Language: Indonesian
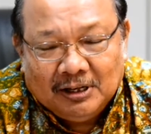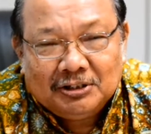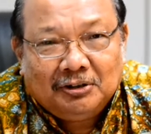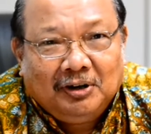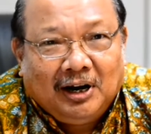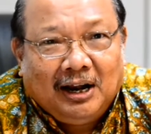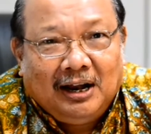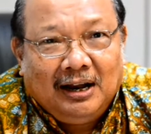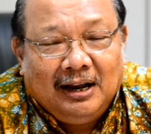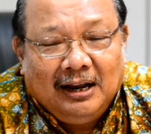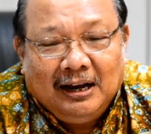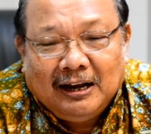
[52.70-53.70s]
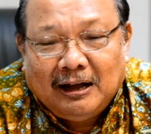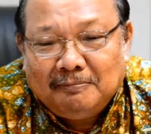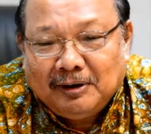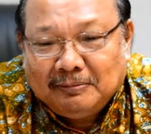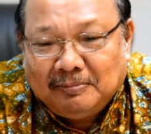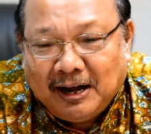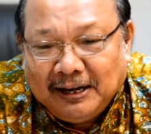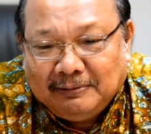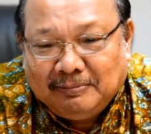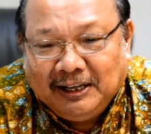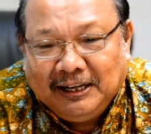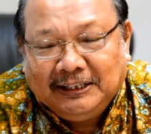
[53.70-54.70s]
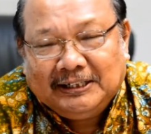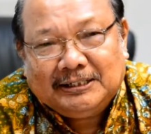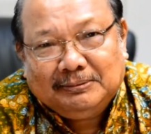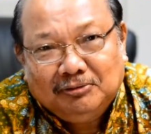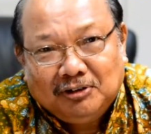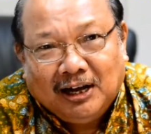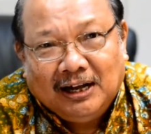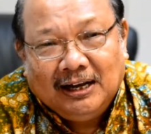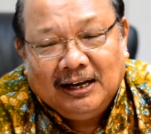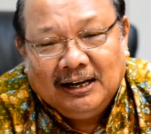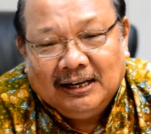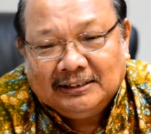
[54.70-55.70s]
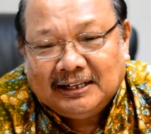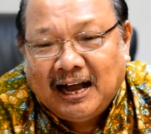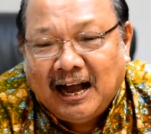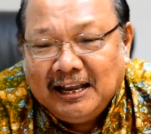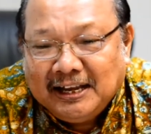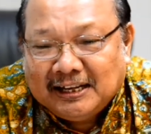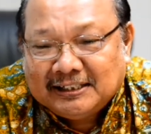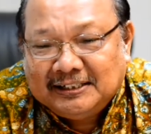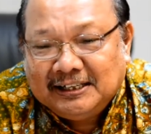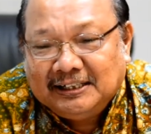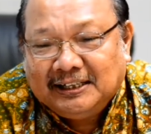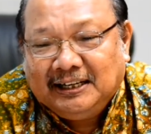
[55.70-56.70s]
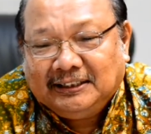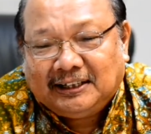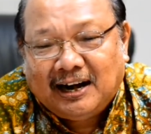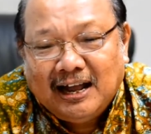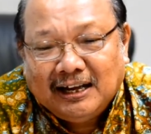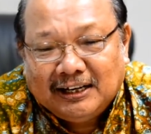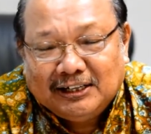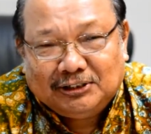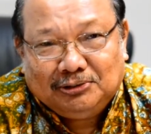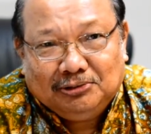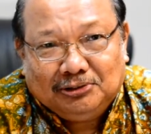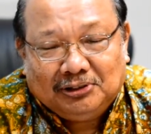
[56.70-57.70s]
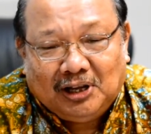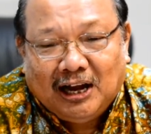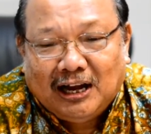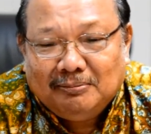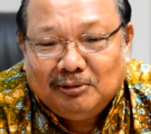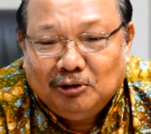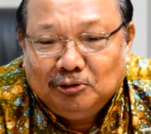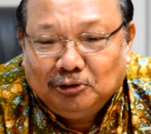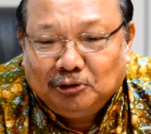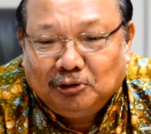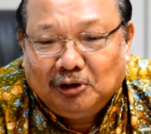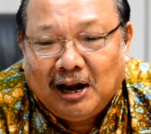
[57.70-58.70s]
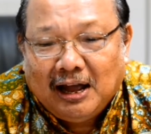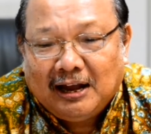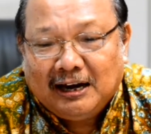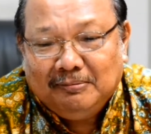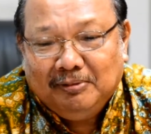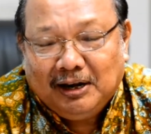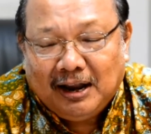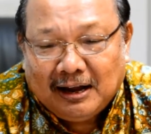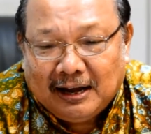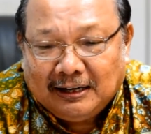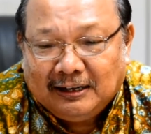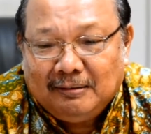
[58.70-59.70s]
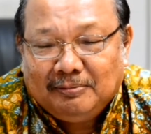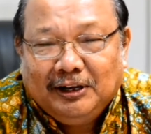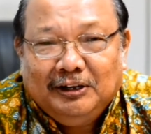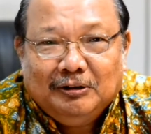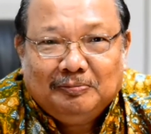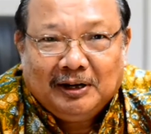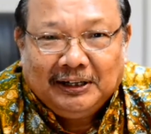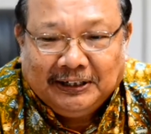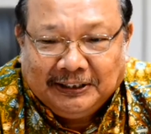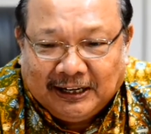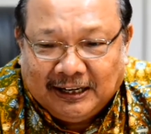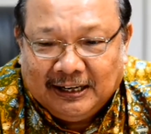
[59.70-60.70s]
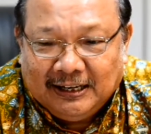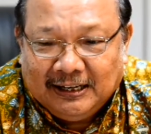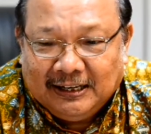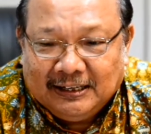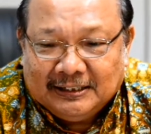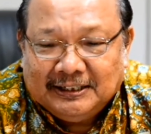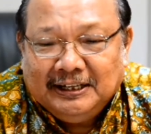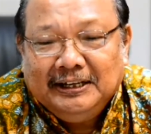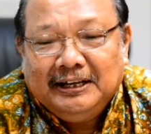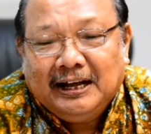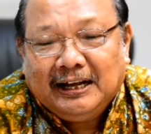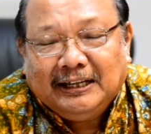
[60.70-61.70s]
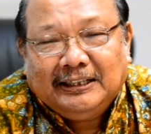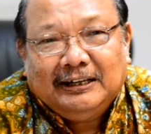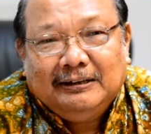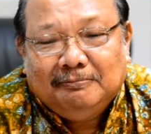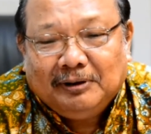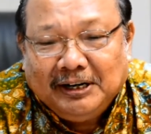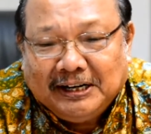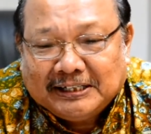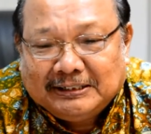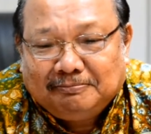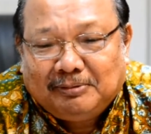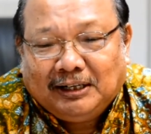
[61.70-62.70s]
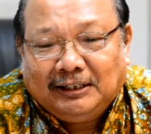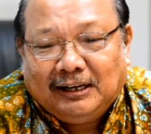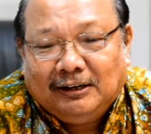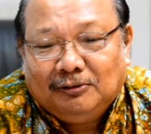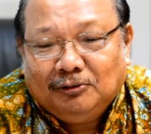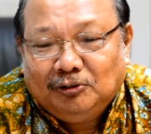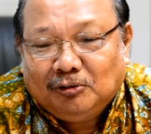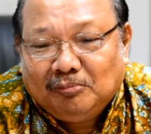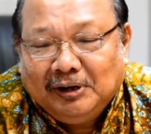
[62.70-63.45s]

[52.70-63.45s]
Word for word: Saudara, kabar baik bagi kita semua. Cahaya kecil dari terang Kristus akan menuntun langkah demi langkah dalam kehidupan kita, sehingga kita diberi kesempatan untuk